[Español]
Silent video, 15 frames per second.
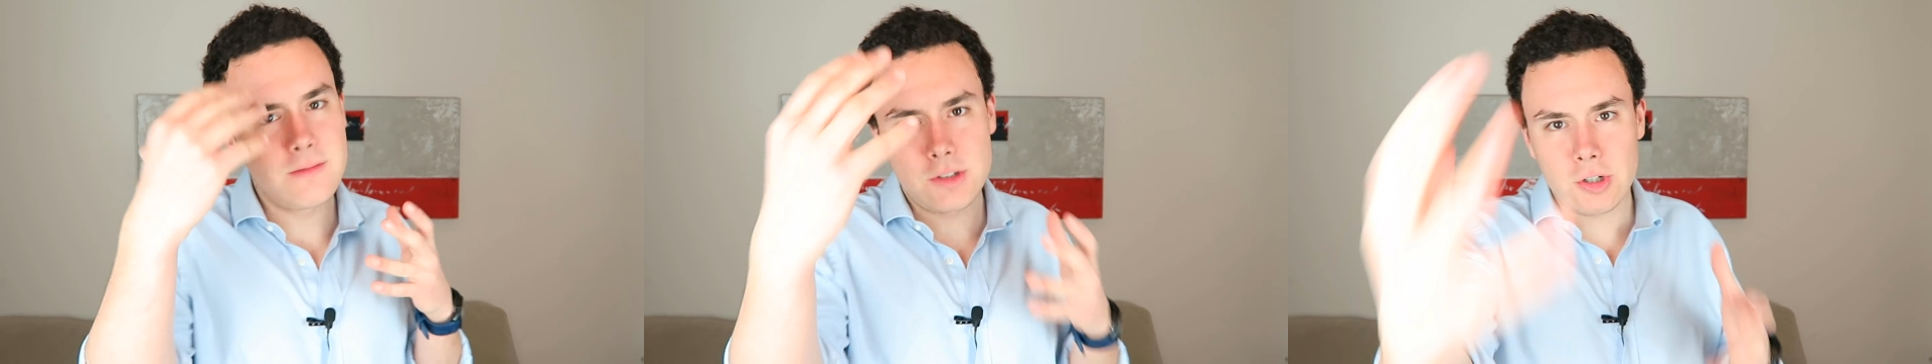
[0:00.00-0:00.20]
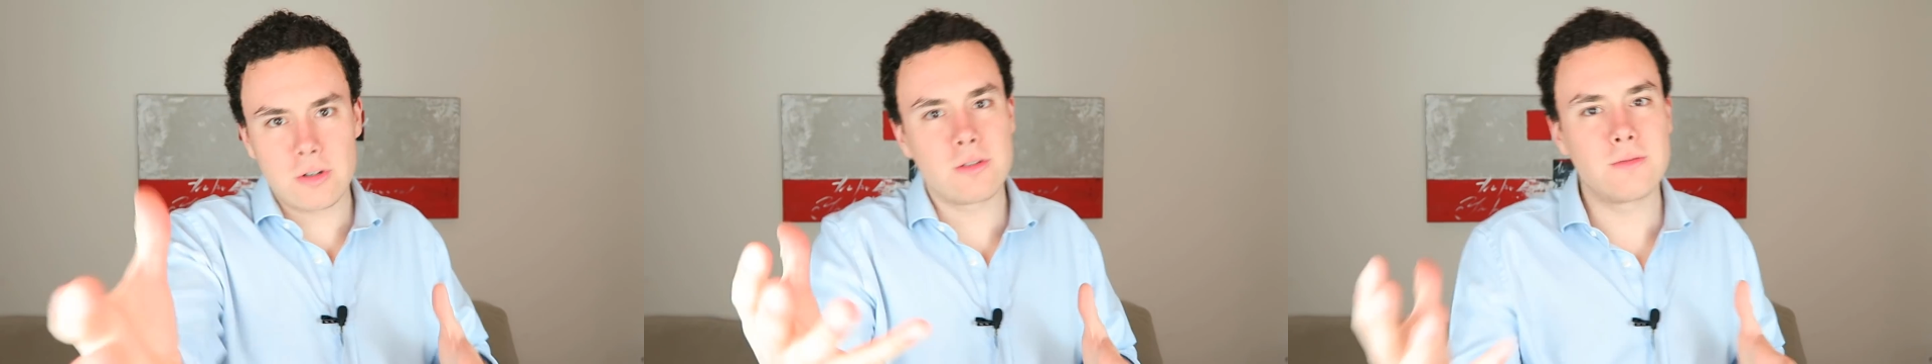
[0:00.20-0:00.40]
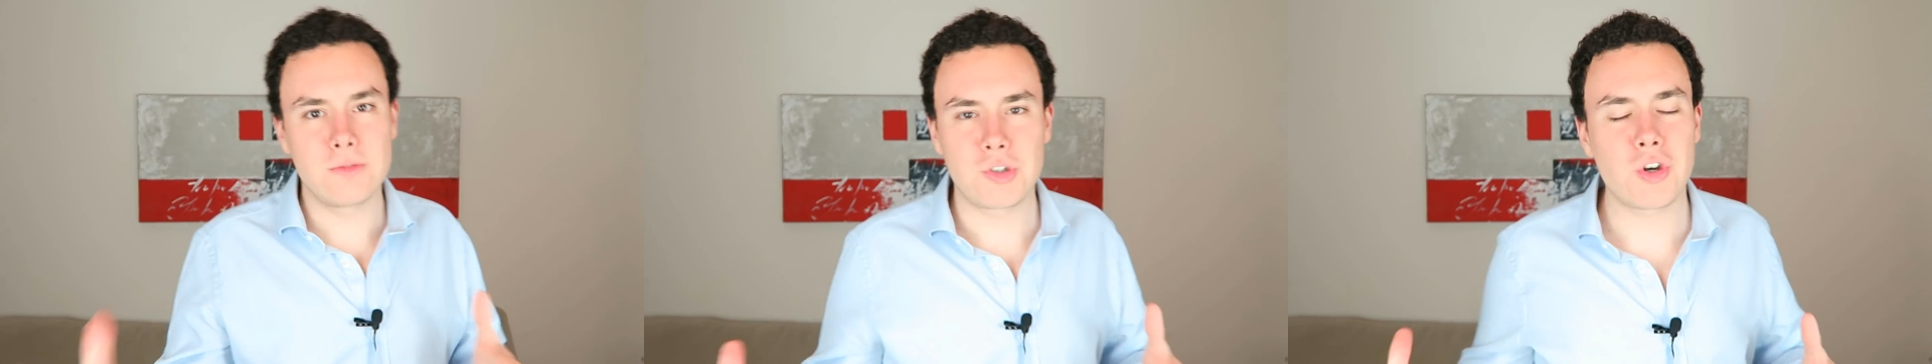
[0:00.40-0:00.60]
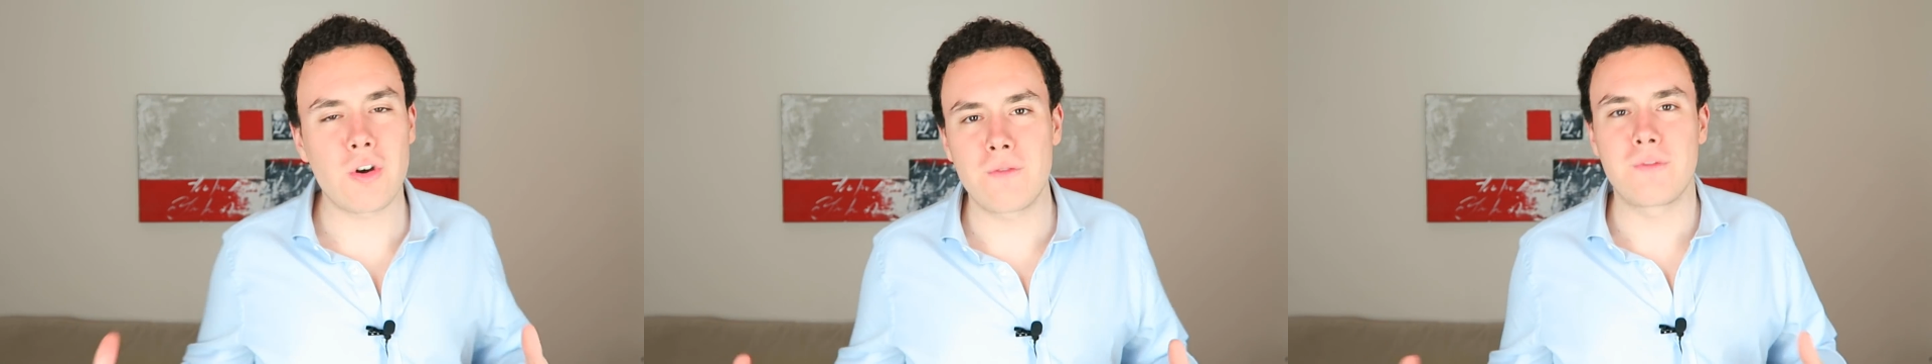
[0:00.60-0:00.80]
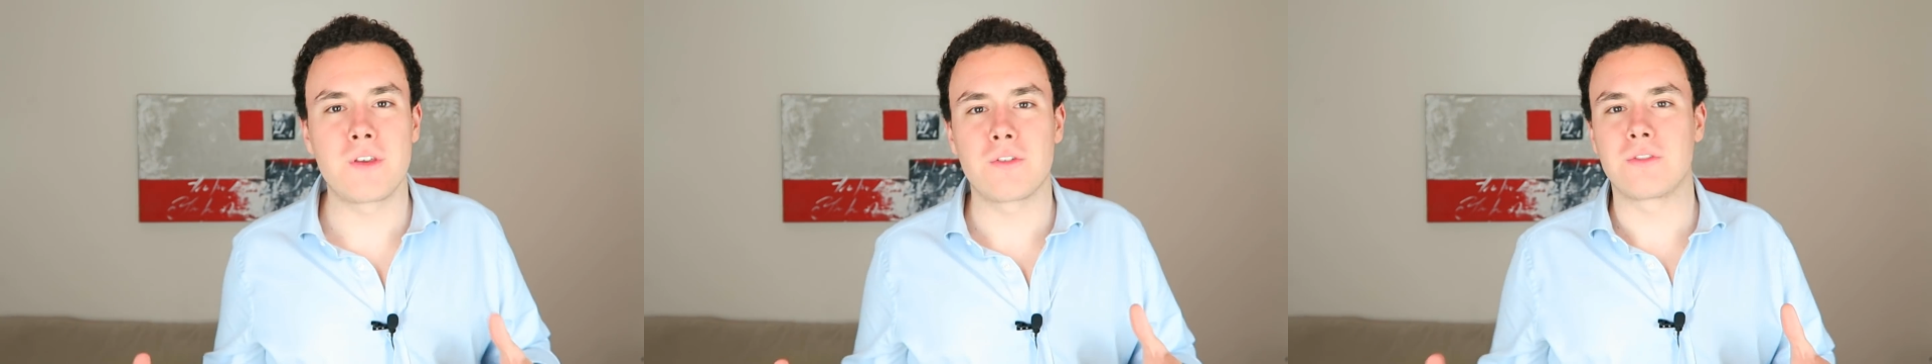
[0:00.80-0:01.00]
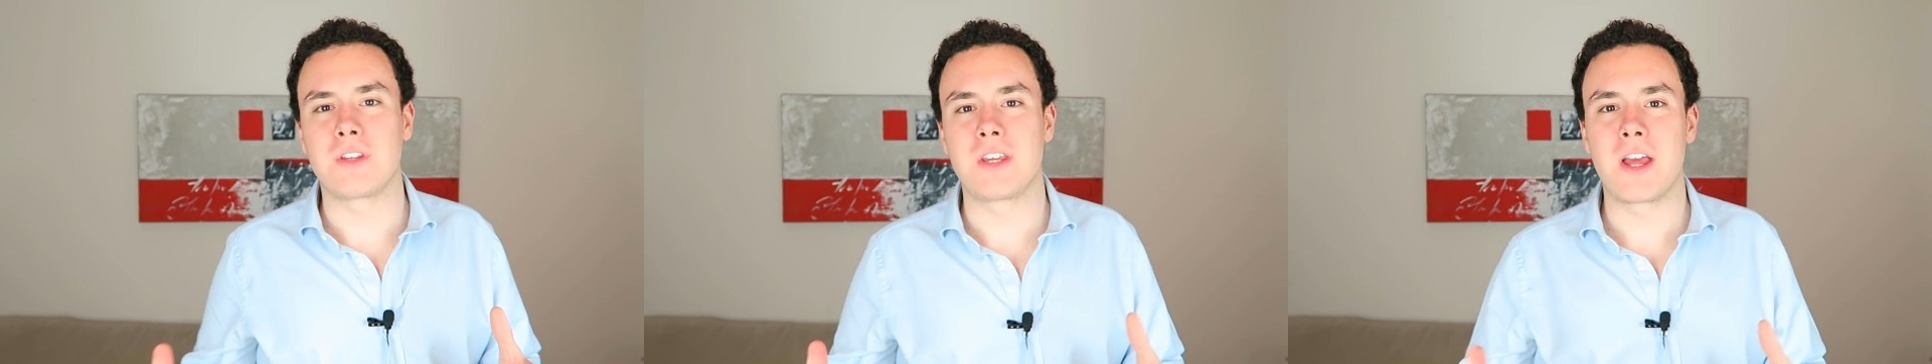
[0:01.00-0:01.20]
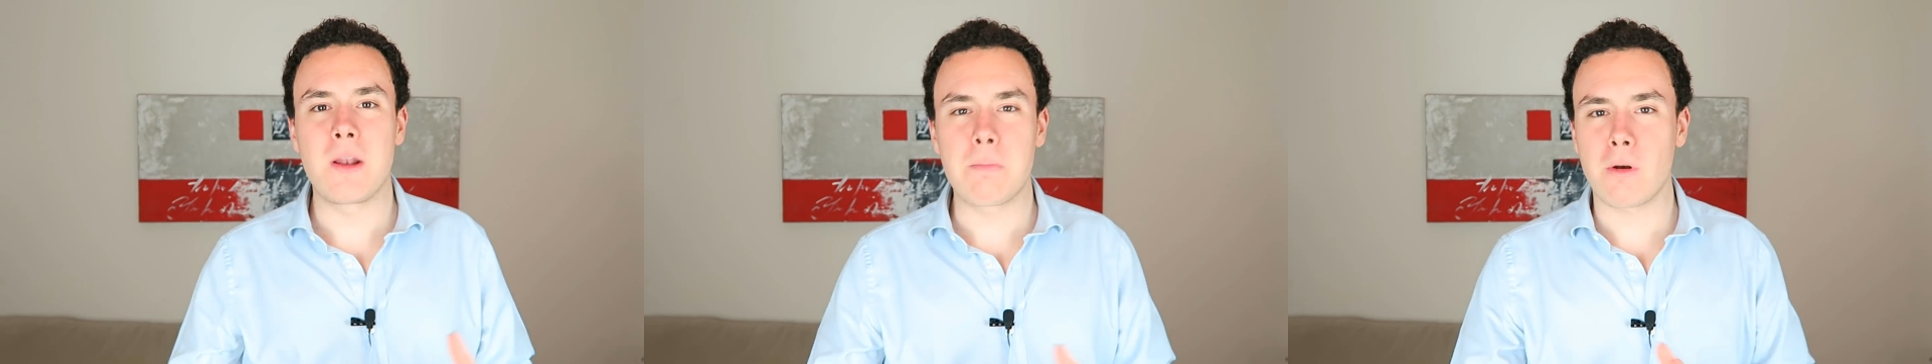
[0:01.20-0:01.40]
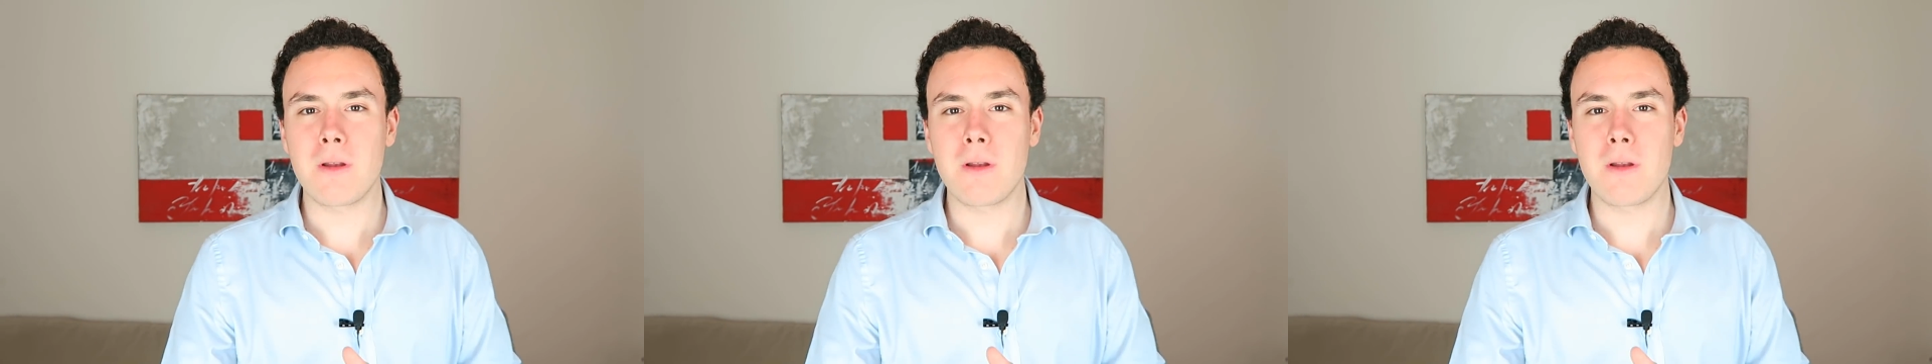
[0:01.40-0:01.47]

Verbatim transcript: Yo, yo confío en ti. El